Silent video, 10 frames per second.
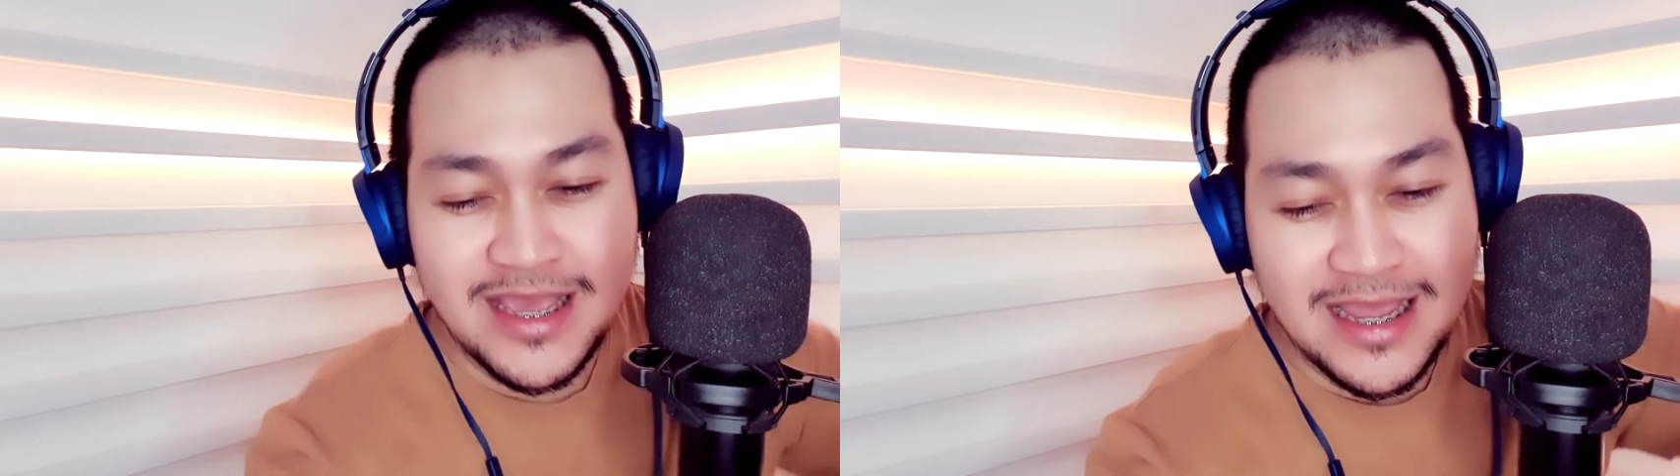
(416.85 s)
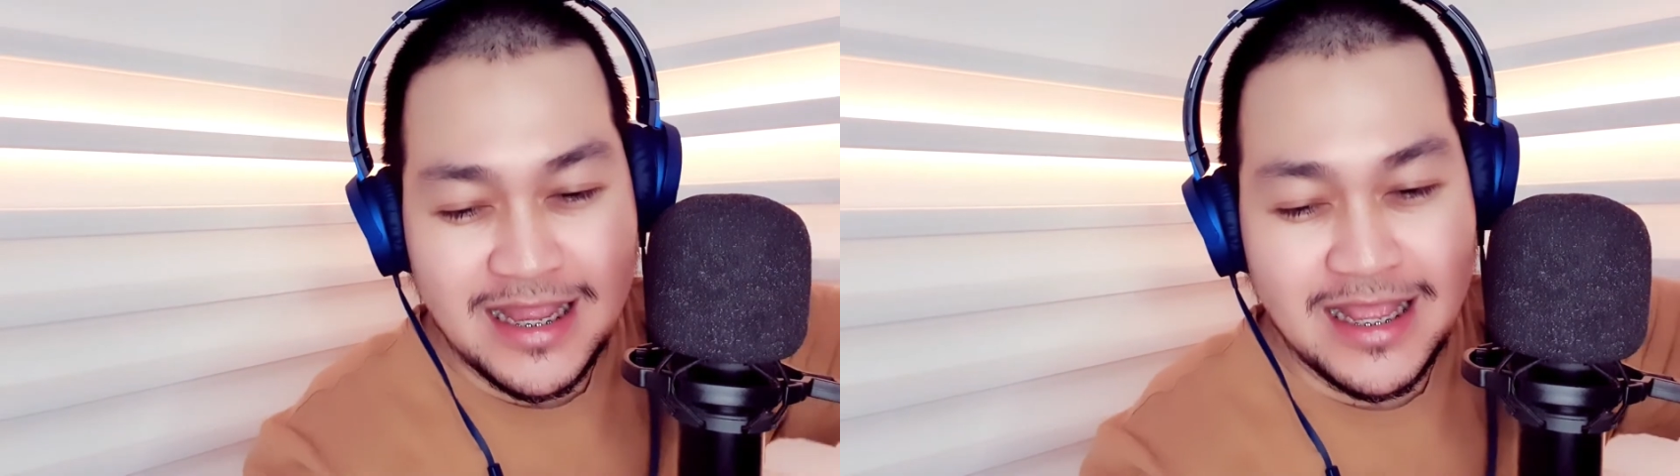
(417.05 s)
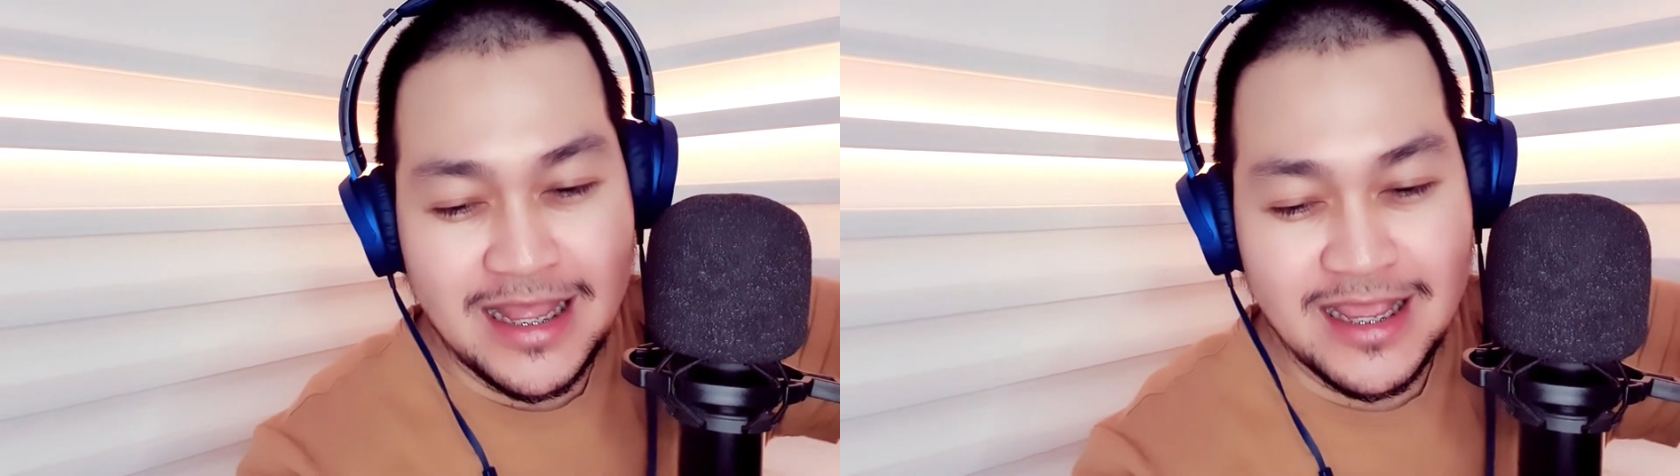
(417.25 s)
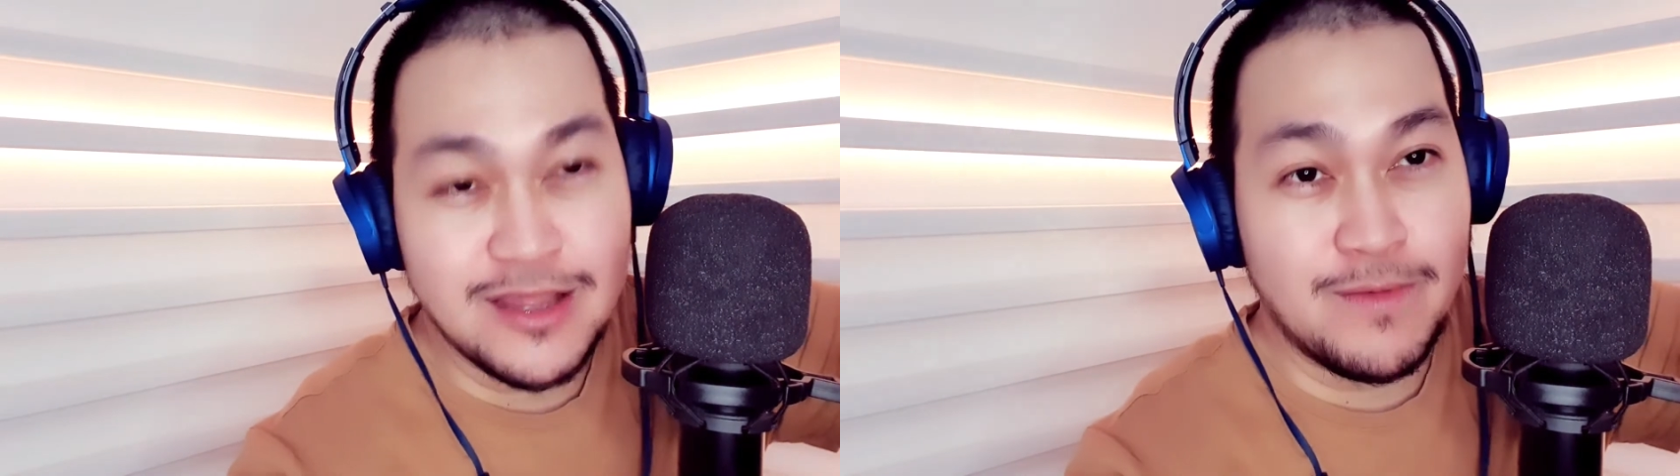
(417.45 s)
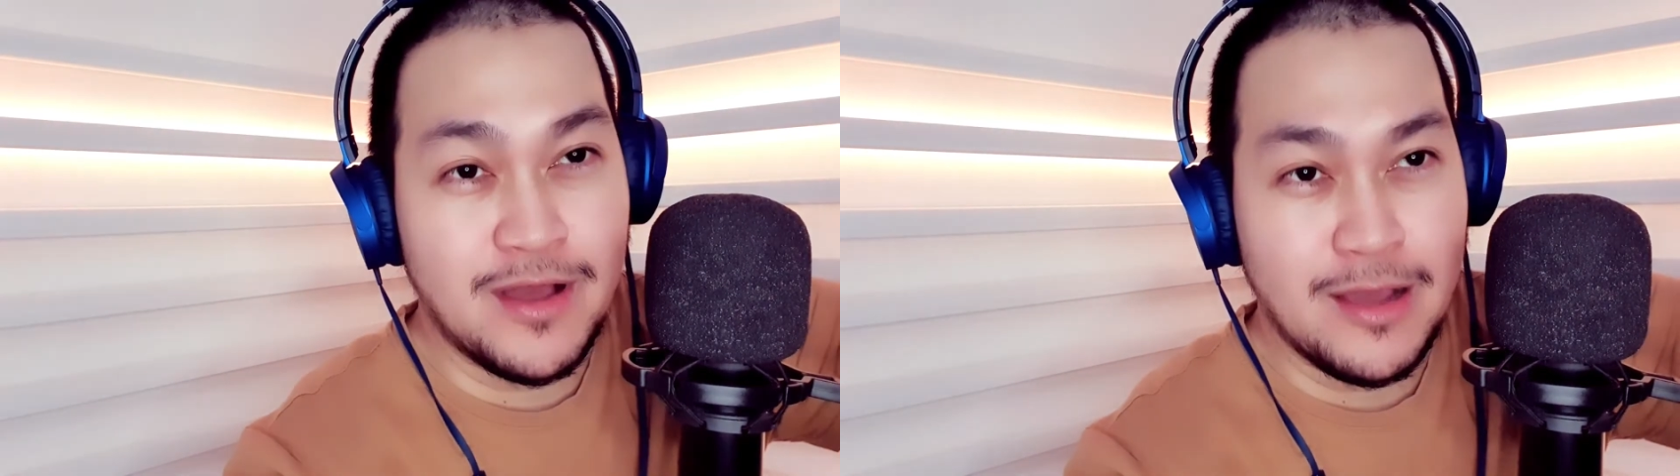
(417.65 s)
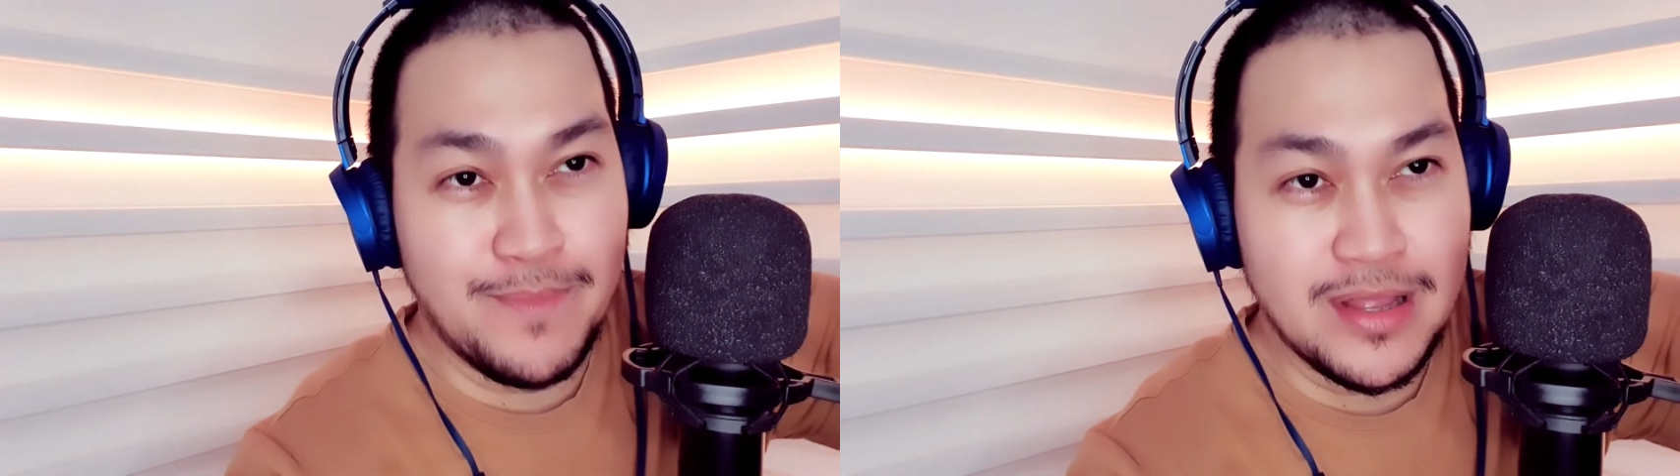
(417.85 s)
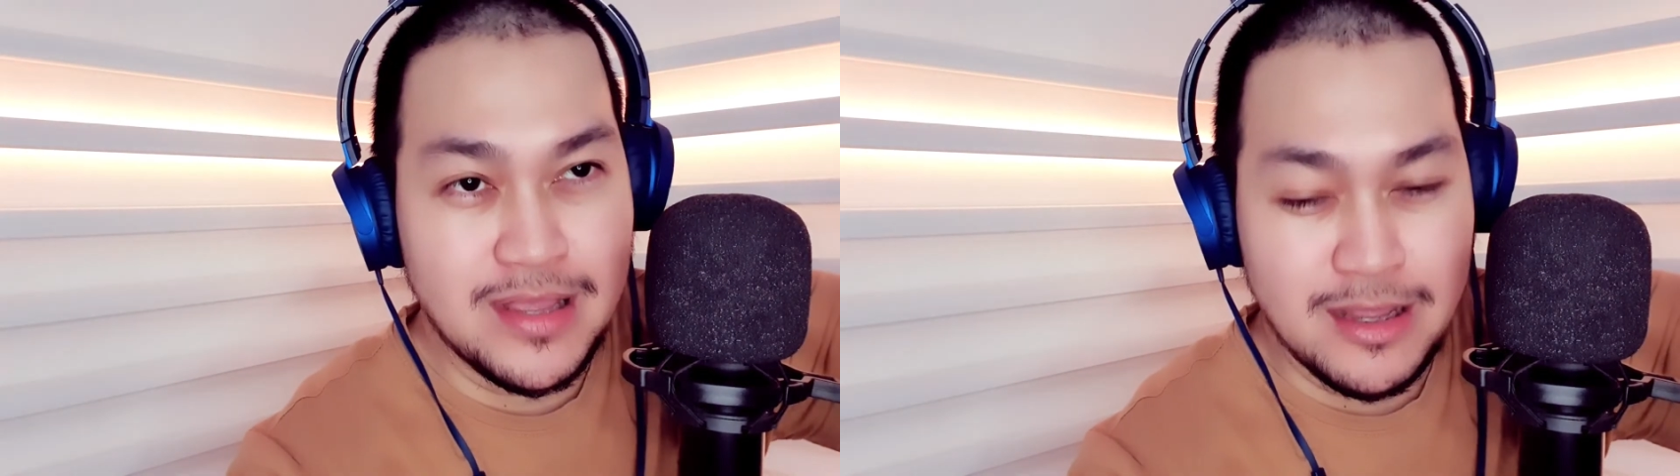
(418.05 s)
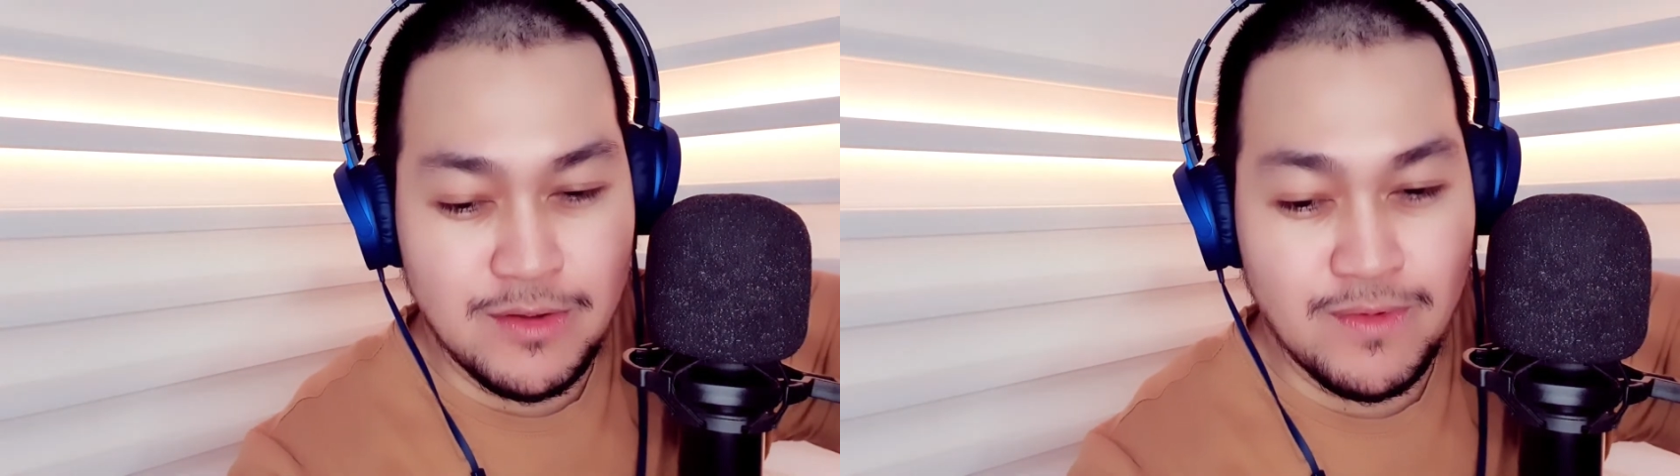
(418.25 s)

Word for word: Tigilan natin ito mga kapatid.